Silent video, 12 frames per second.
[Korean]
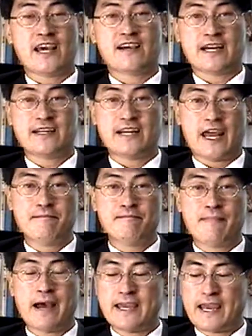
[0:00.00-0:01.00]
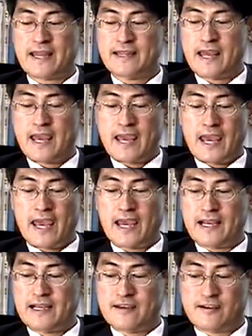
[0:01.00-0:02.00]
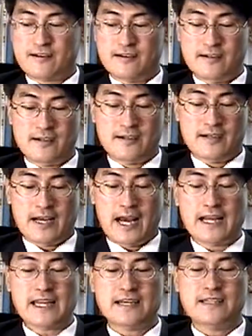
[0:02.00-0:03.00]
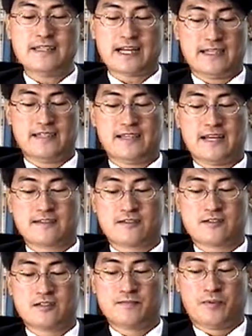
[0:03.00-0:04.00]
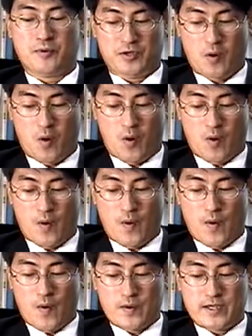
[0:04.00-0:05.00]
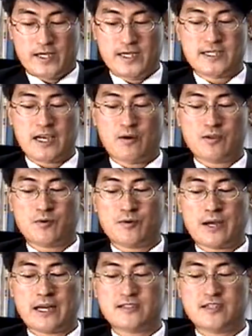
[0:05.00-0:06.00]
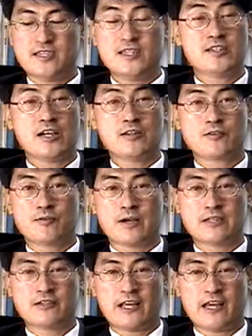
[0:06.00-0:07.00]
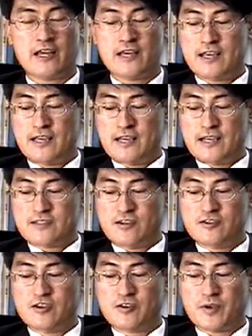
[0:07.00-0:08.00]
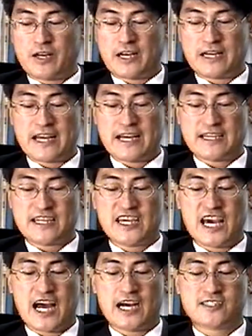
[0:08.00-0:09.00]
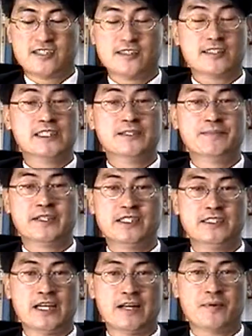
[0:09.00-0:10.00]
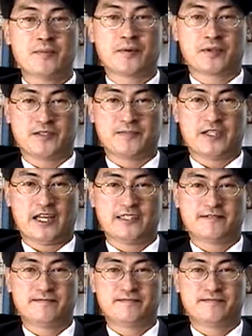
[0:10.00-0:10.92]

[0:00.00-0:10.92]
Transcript: 대응하는 m by n 행렬 하나를 갖는다는 것을 보이고 2차원 공간에서 2차원 공간으로의 선형 변환에 대한 기하학적 의미를 살펴볼 것입니다.